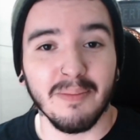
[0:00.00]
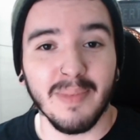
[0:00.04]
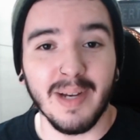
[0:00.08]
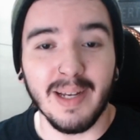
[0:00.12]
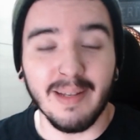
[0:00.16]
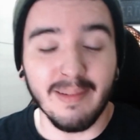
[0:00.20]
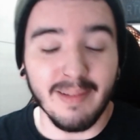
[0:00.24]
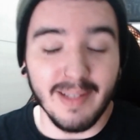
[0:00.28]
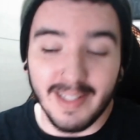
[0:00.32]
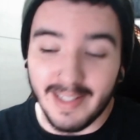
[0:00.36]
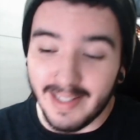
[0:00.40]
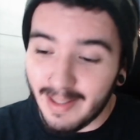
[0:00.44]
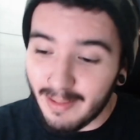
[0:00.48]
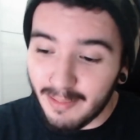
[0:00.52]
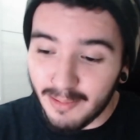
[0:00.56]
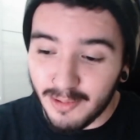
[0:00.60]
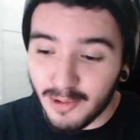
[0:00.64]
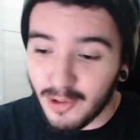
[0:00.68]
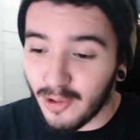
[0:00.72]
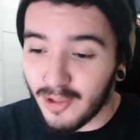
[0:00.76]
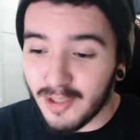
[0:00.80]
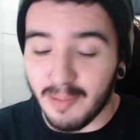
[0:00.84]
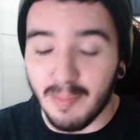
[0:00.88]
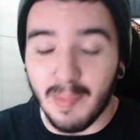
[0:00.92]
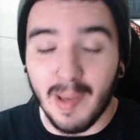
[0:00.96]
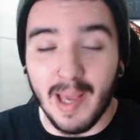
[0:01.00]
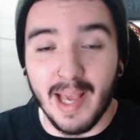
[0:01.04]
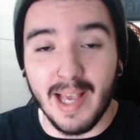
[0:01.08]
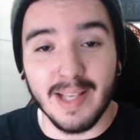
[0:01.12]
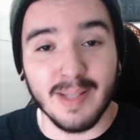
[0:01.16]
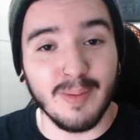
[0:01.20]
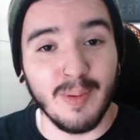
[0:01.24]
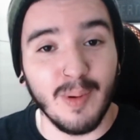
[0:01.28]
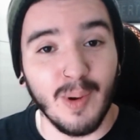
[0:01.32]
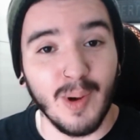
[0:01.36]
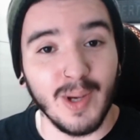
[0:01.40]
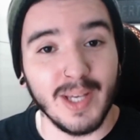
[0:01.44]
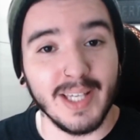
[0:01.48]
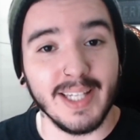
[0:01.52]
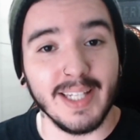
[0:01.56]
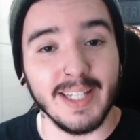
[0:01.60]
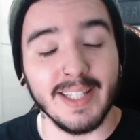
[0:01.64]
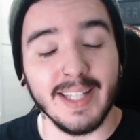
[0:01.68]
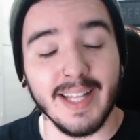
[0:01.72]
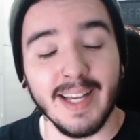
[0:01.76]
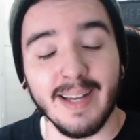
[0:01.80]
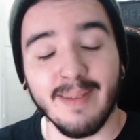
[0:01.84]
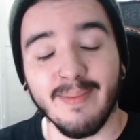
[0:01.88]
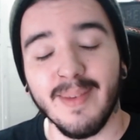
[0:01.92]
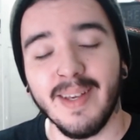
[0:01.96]
mas temos um jogo de beisebol aqui,
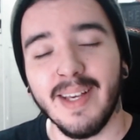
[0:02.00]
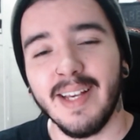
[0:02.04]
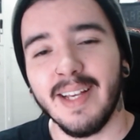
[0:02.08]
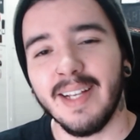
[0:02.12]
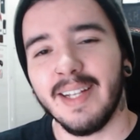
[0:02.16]
né?